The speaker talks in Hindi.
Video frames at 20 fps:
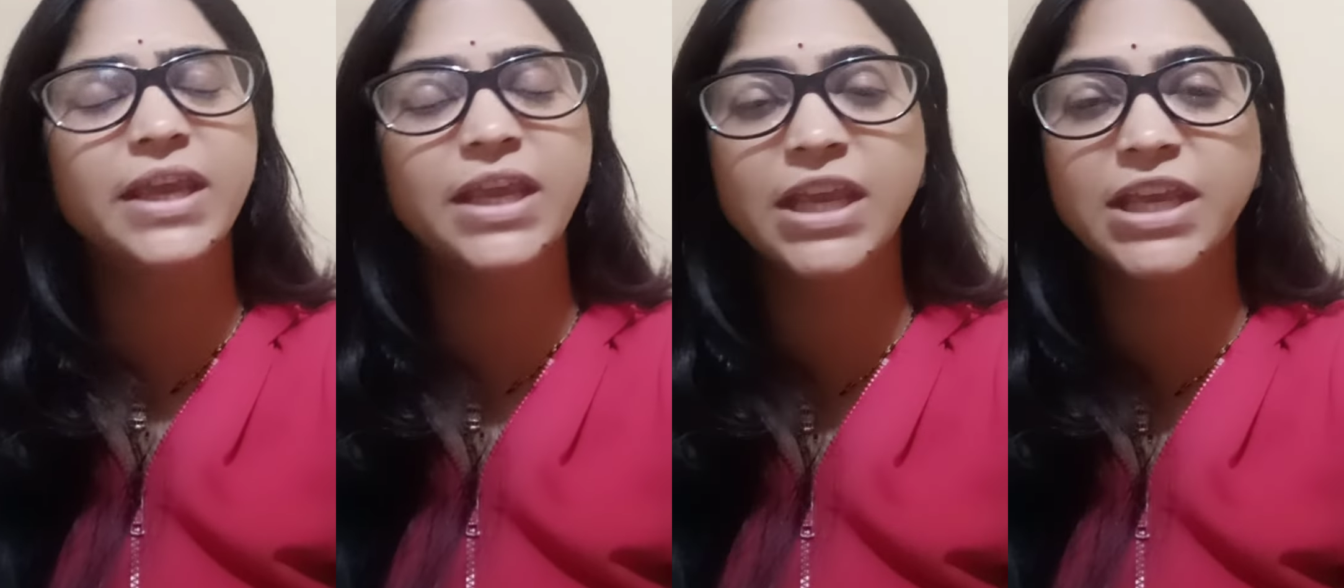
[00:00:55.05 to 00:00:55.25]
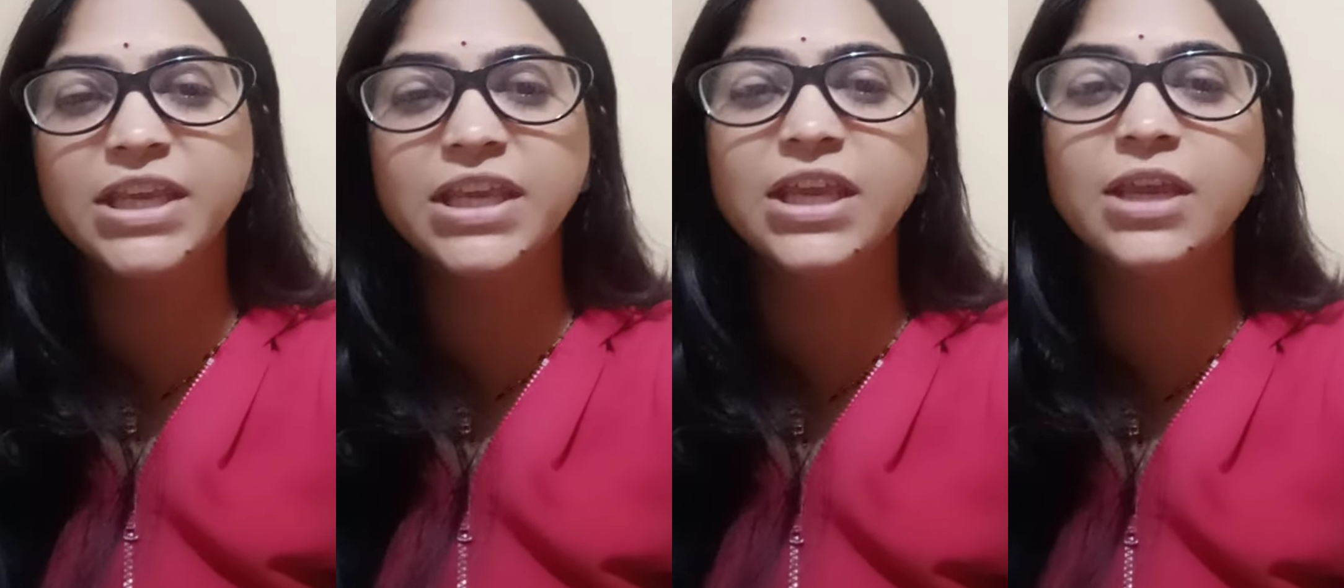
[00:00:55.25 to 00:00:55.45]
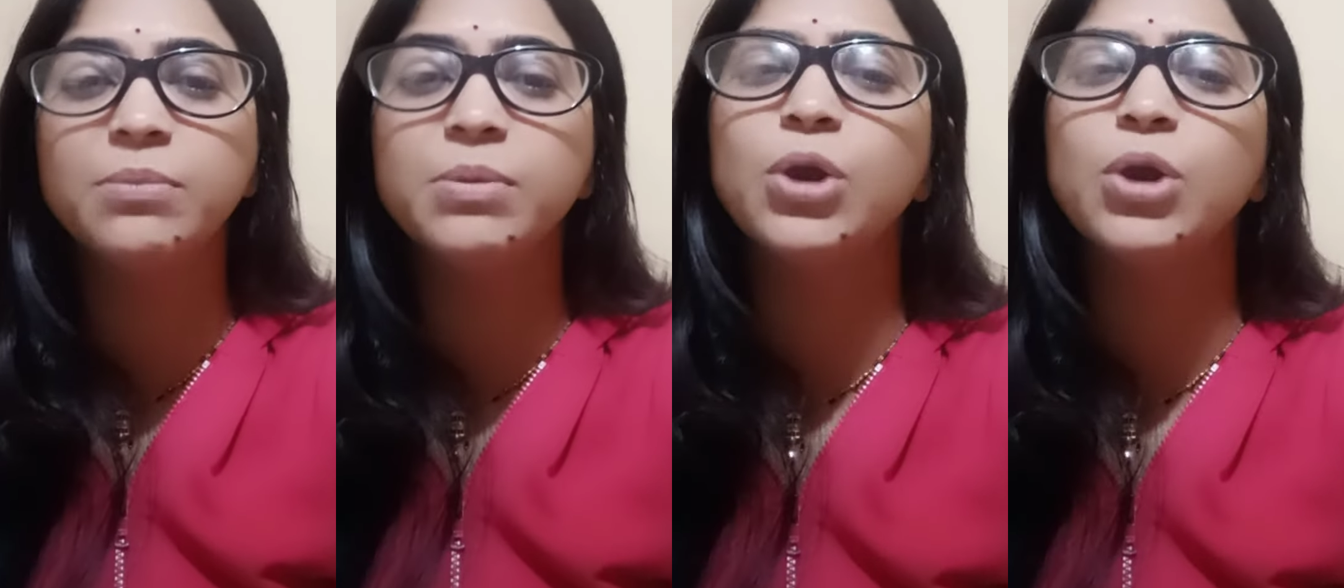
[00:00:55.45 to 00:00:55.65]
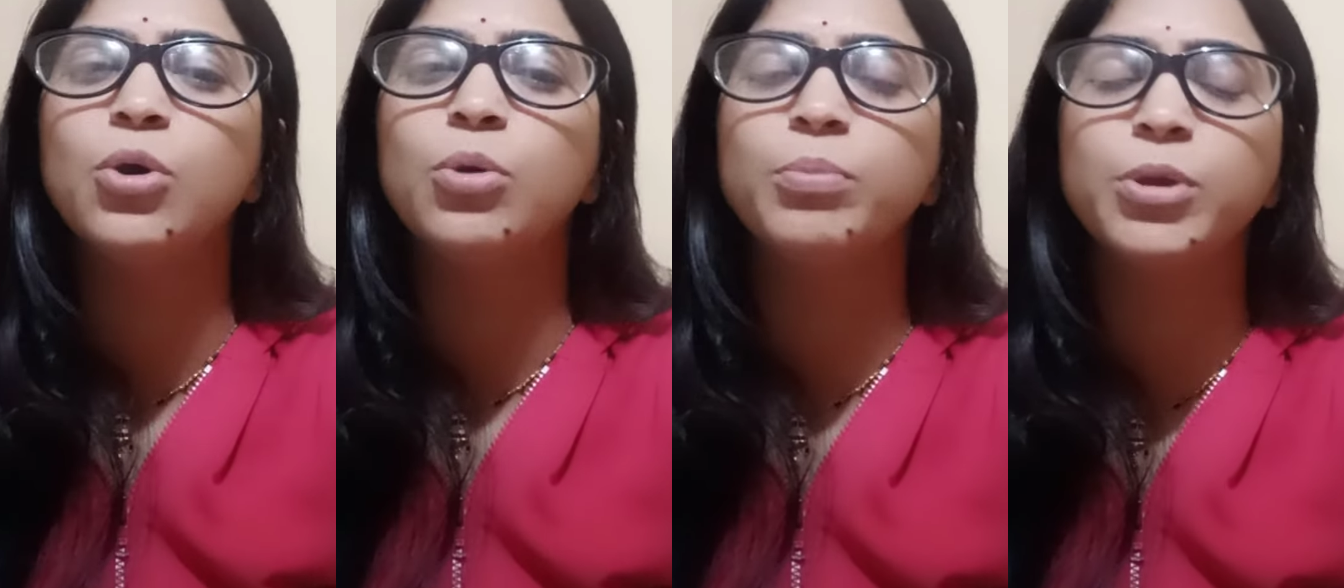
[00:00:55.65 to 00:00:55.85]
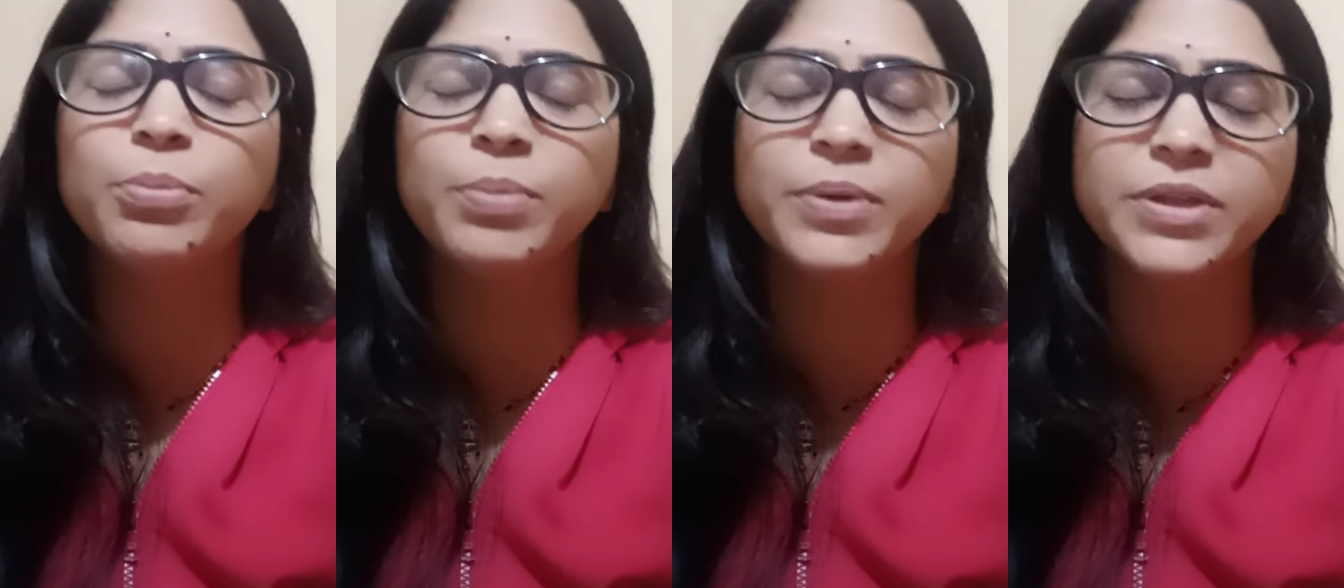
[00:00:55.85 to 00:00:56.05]
एक ही एम है
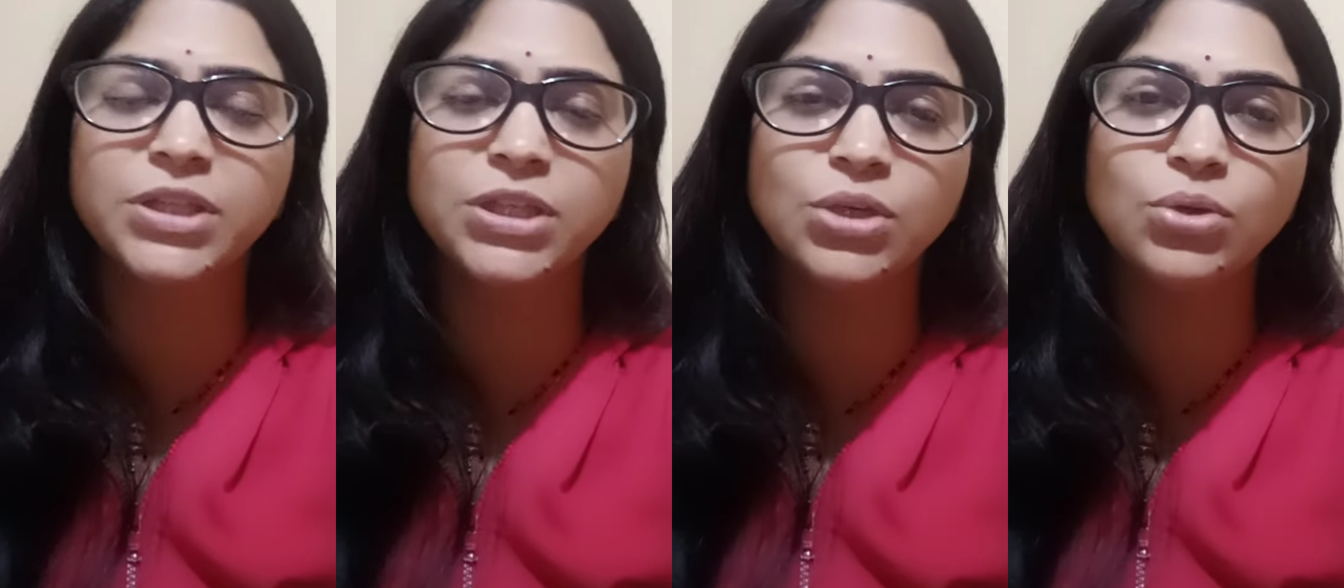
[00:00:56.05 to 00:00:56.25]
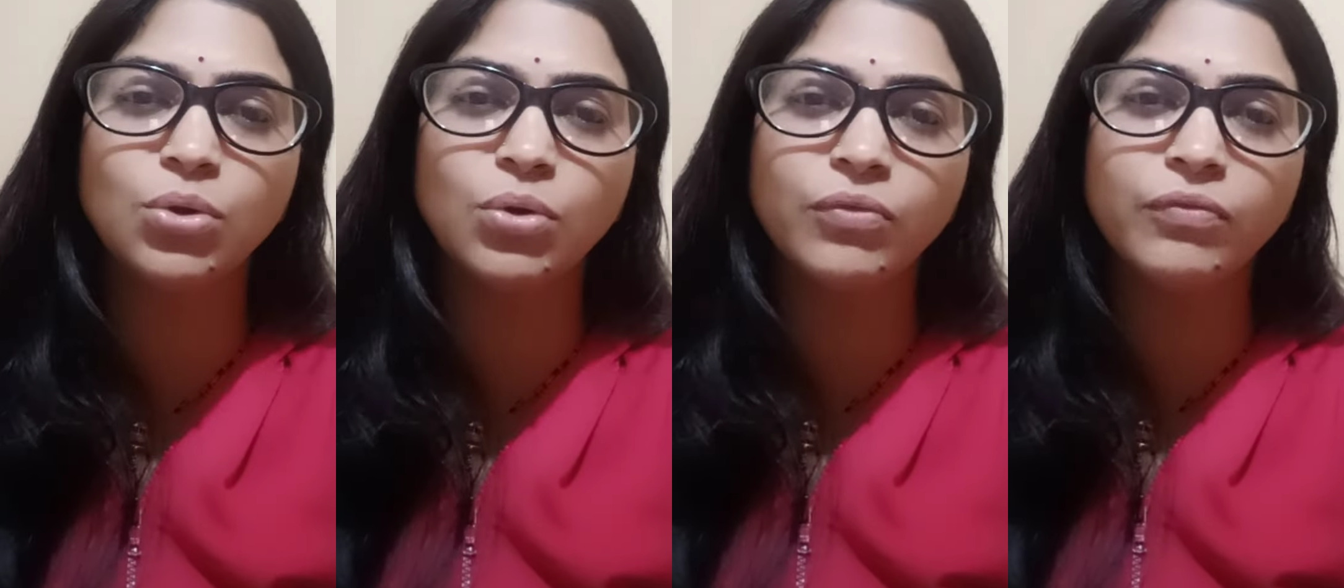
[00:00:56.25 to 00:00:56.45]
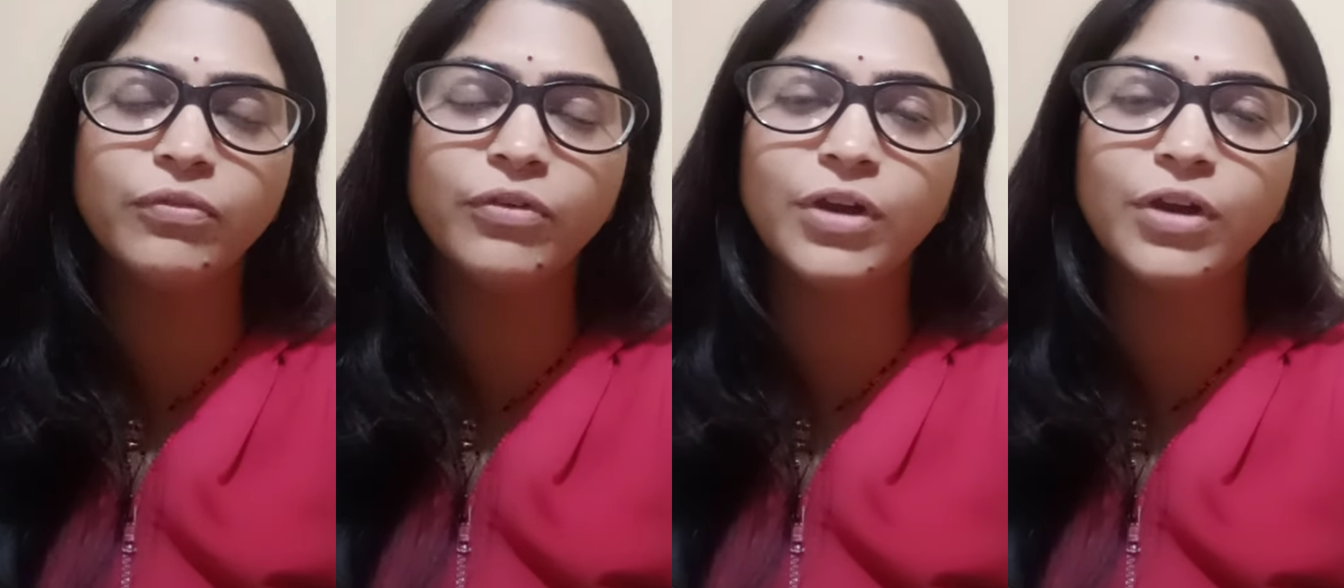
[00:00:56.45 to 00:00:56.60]
होम्योपैथी को